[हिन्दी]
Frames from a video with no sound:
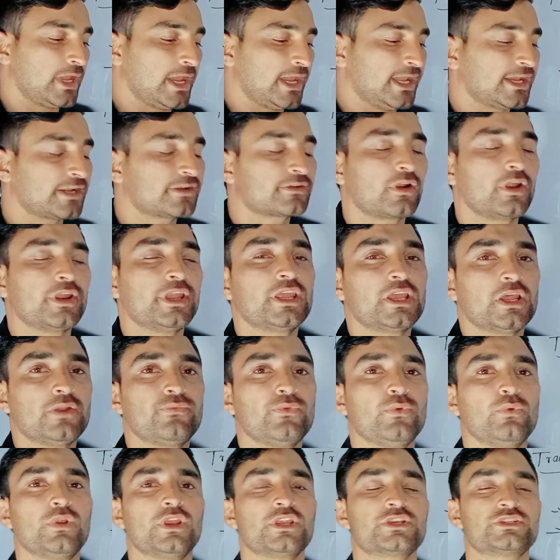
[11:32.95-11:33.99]
इलेक्ट्रॉनिक
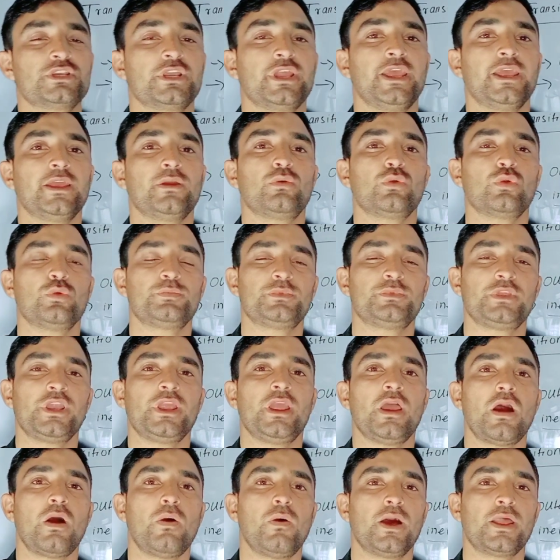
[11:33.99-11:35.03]
कन्फ्यूग्रेशन है ग्रुप
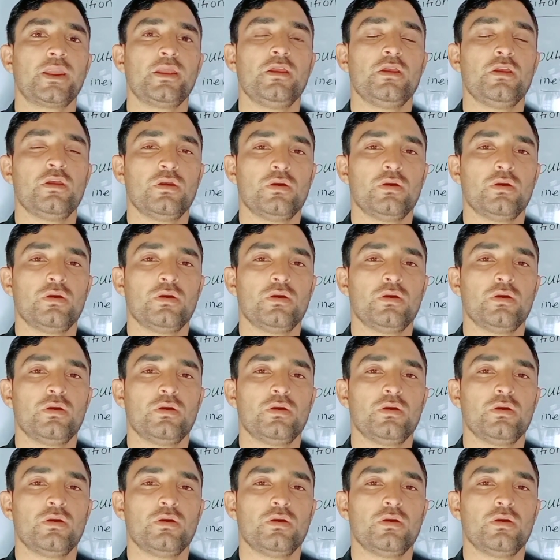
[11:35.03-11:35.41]
थ्री और